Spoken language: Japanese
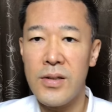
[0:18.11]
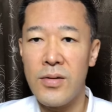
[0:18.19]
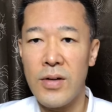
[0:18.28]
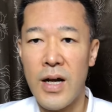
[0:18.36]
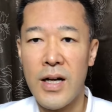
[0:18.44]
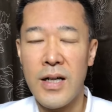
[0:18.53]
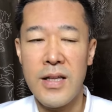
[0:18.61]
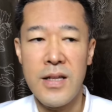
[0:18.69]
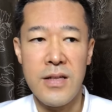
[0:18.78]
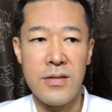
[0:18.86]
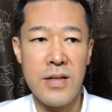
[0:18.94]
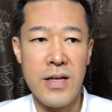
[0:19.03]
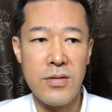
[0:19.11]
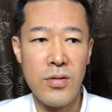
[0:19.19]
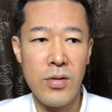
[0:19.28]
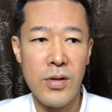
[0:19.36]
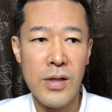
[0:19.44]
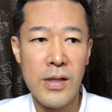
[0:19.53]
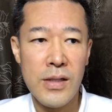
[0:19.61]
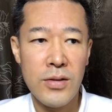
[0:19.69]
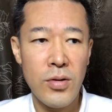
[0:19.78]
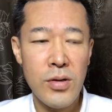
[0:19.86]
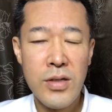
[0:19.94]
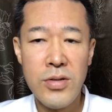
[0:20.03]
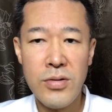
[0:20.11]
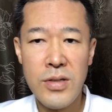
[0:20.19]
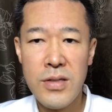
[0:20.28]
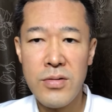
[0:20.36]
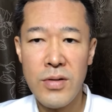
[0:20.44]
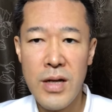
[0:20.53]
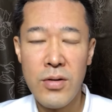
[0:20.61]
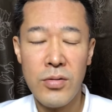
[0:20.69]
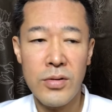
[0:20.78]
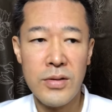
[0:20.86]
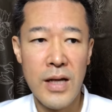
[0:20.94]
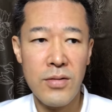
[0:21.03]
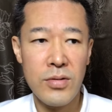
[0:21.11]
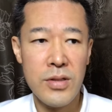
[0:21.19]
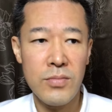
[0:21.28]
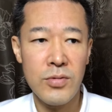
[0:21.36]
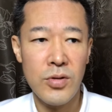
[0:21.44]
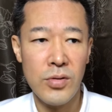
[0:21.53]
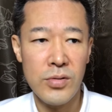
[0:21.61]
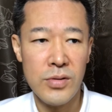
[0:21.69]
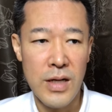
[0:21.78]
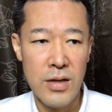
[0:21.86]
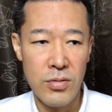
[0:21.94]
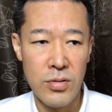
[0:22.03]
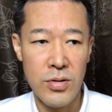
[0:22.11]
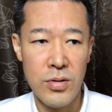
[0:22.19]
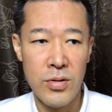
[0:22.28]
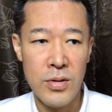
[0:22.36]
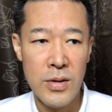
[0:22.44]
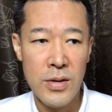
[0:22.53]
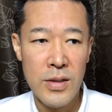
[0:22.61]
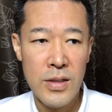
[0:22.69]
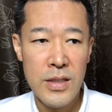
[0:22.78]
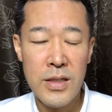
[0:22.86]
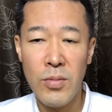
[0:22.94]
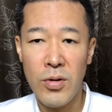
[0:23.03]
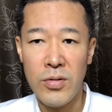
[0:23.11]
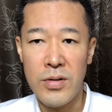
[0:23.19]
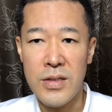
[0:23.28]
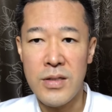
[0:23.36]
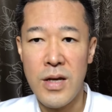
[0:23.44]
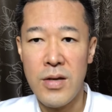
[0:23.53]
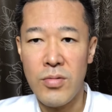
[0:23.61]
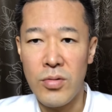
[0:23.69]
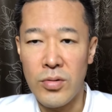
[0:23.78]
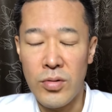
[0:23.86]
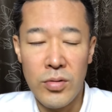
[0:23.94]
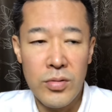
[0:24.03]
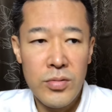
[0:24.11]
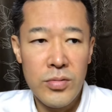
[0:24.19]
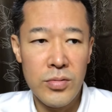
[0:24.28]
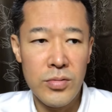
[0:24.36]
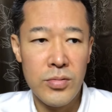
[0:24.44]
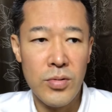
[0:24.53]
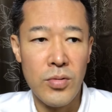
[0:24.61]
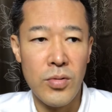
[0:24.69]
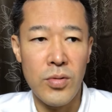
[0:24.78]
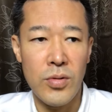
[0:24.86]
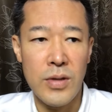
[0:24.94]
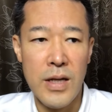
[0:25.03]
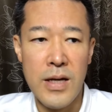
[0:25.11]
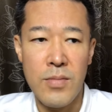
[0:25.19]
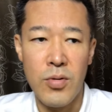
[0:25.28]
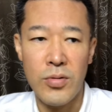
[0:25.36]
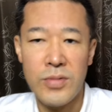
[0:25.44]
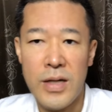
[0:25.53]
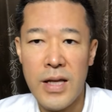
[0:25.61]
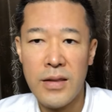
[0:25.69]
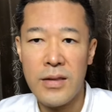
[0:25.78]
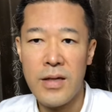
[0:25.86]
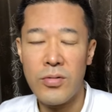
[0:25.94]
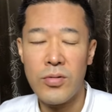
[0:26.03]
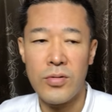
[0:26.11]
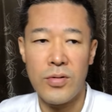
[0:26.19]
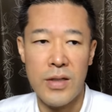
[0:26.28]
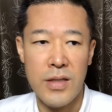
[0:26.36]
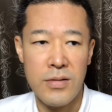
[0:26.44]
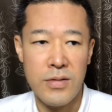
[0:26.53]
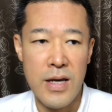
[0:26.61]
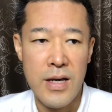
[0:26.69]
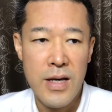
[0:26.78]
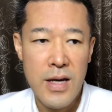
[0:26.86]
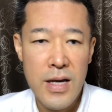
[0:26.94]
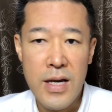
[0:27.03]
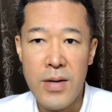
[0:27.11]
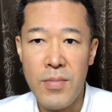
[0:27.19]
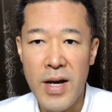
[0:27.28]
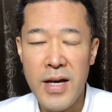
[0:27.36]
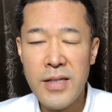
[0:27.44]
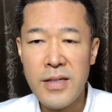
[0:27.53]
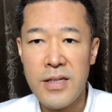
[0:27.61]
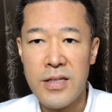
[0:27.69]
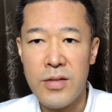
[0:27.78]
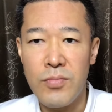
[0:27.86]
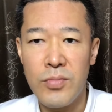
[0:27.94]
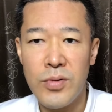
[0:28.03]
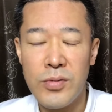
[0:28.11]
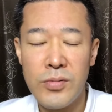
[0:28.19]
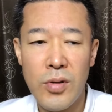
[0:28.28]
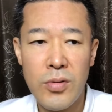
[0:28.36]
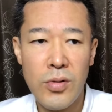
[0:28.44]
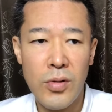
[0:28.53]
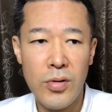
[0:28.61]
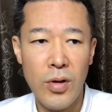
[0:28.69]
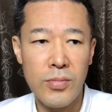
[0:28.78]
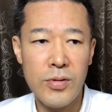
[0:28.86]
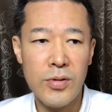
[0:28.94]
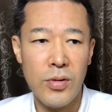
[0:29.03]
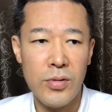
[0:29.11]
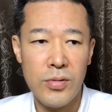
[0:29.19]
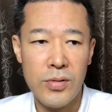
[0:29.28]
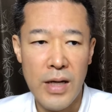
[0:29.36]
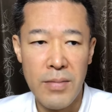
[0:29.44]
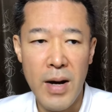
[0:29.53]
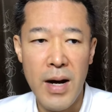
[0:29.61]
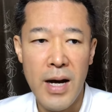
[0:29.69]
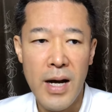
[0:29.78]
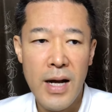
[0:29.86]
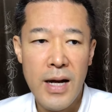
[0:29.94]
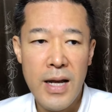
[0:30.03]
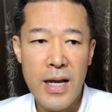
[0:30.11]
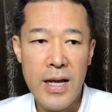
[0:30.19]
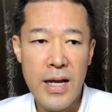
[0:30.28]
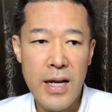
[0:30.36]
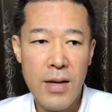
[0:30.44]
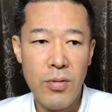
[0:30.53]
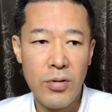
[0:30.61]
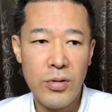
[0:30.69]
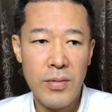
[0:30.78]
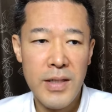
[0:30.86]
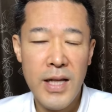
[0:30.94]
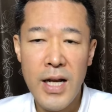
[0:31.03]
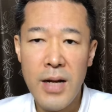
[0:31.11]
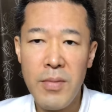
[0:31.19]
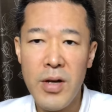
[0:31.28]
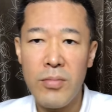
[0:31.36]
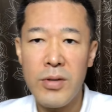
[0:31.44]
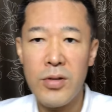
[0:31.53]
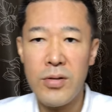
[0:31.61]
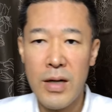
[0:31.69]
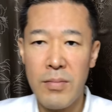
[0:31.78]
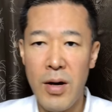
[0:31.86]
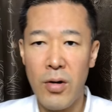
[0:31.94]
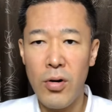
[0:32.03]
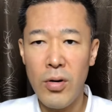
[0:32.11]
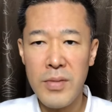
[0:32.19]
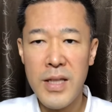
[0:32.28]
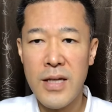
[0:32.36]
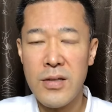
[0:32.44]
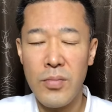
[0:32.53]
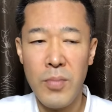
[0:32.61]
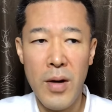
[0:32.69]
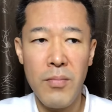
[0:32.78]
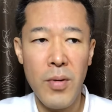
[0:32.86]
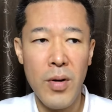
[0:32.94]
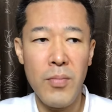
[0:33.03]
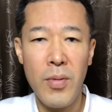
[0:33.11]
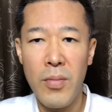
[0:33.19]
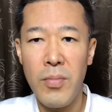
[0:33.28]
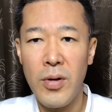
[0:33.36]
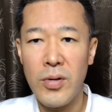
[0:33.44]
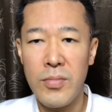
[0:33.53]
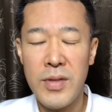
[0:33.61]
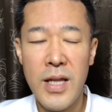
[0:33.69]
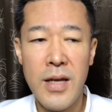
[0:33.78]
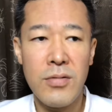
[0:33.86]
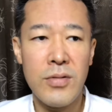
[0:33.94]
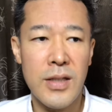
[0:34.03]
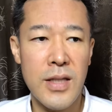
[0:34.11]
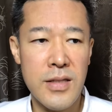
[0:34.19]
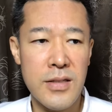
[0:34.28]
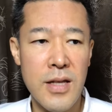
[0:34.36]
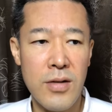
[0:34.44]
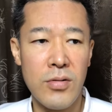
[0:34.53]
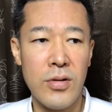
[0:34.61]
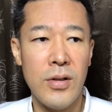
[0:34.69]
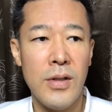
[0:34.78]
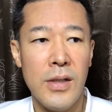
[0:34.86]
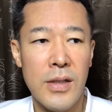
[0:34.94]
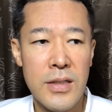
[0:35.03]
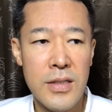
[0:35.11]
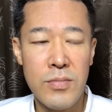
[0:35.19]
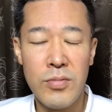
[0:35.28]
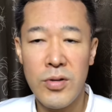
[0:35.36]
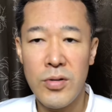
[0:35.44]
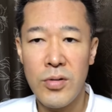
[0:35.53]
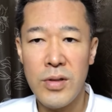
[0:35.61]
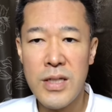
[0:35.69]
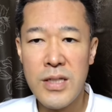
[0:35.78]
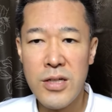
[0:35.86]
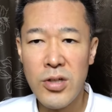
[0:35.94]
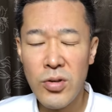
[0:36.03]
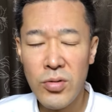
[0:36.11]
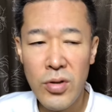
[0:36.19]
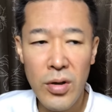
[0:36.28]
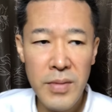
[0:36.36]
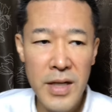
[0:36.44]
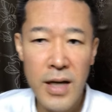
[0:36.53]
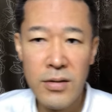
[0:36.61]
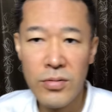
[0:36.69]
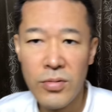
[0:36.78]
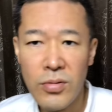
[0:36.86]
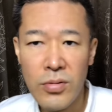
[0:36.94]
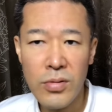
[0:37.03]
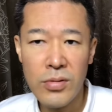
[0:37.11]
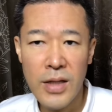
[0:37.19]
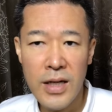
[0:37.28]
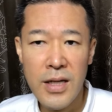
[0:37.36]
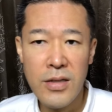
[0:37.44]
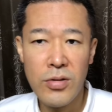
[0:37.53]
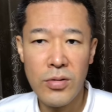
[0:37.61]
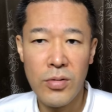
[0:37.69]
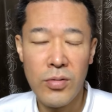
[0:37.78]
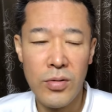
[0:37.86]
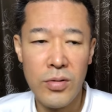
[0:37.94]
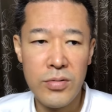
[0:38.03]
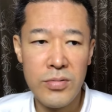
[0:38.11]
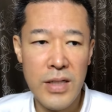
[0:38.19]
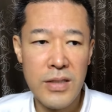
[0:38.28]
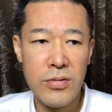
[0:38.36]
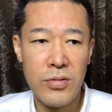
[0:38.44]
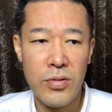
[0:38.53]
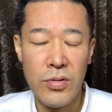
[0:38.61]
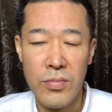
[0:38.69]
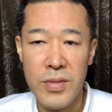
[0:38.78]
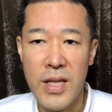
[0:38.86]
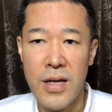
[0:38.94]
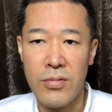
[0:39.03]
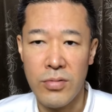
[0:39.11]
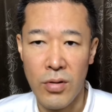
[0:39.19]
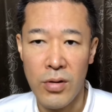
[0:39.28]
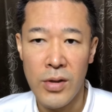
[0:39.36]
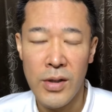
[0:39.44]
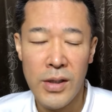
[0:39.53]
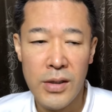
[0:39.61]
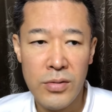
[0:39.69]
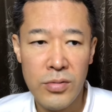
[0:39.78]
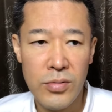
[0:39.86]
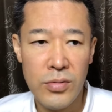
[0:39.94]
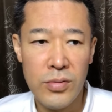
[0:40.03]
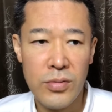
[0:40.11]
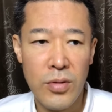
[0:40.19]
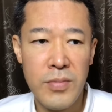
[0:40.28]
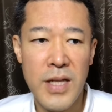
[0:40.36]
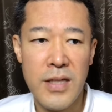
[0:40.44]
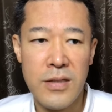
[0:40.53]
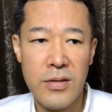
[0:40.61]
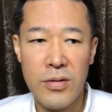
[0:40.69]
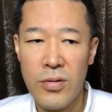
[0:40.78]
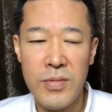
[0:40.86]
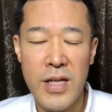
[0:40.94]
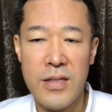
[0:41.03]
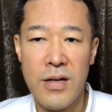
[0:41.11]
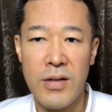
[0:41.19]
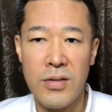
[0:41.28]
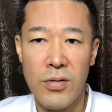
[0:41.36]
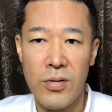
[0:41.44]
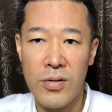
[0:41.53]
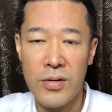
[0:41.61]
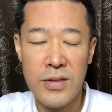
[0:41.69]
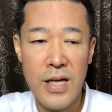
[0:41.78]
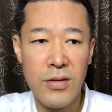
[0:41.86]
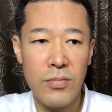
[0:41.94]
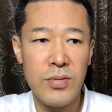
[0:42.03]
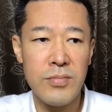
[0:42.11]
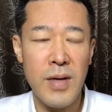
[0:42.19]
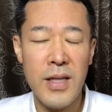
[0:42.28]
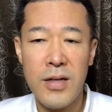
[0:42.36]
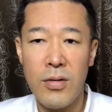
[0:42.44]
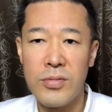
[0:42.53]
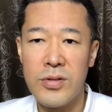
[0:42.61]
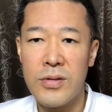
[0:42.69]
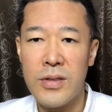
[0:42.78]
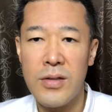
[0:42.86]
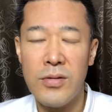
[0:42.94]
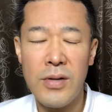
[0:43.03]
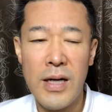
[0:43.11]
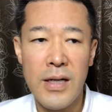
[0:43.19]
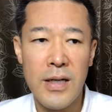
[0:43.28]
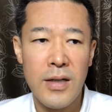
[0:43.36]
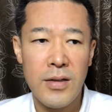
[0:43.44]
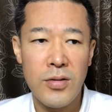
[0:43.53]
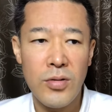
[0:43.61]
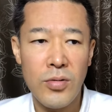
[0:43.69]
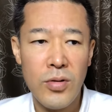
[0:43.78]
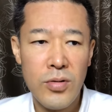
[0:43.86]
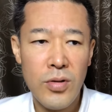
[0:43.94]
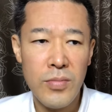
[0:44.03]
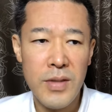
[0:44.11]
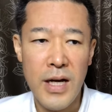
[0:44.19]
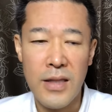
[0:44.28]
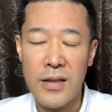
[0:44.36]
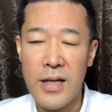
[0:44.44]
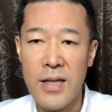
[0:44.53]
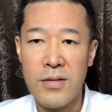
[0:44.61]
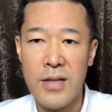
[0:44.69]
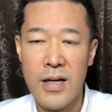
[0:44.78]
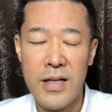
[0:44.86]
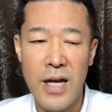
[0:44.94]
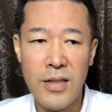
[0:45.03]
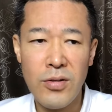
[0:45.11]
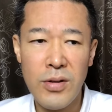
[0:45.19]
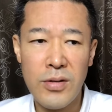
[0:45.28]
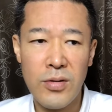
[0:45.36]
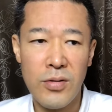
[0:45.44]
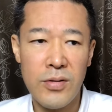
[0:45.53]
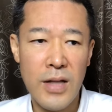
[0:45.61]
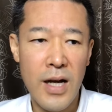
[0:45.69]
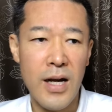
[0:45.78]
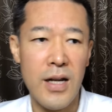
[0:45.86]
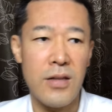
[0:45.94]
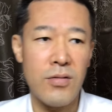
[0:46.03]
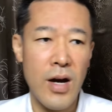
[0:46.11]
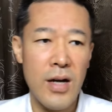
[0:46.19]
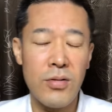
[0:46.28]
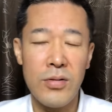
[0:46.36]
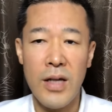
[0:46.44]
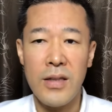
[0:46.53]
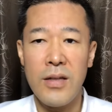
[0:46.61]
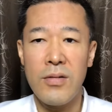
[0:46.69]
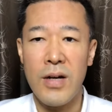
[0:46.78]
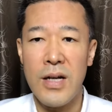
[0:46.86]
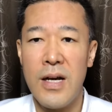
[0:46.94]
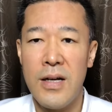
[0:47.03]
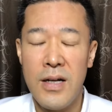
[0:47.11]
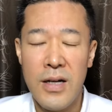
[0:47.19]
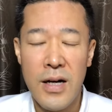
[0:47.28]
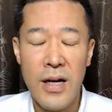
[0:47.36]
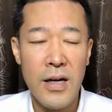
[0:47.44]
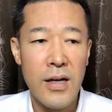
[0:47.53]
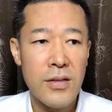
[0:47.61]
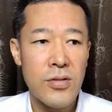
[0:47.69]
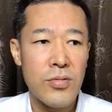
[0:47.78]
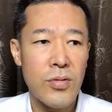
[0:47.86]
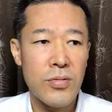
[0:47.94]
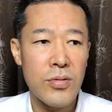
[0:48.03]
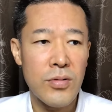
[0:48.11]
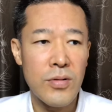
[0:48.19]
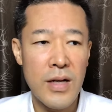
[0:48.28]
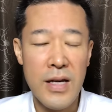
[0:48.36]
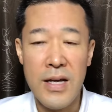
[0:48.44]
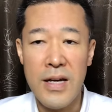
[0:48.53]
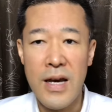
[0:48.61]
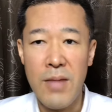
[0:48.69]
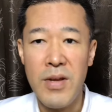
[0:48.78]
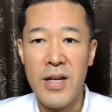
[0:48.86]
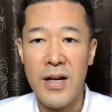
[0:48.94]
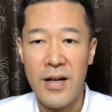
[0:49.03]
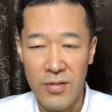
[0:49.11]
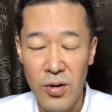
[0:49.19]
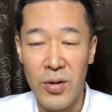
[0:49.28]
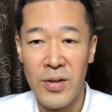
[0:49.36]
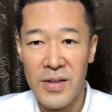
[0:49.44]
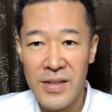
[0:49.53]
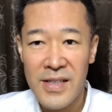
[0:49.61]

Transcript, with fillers: の中でですねそのより休日をねこう楽しむというかこういいものにしていこうというところで僕がやっていることがですね、えー、毎朝新聞をこう読むというかまあえー、僕の場合斜め読みというか、まあ、大見出しをポンポンポンポンと見ていく形でこう新聞を読んでいってちょっと興味があるところだけちょっとこう詳しくちょっと見ていくという込み出し込み出しちゃんはそのちゃんと文まで読むっていうのは相当興味があったやつだけであとはその流れっていうかあこうなってるのかなあ中国と、えー、アメリカがこう、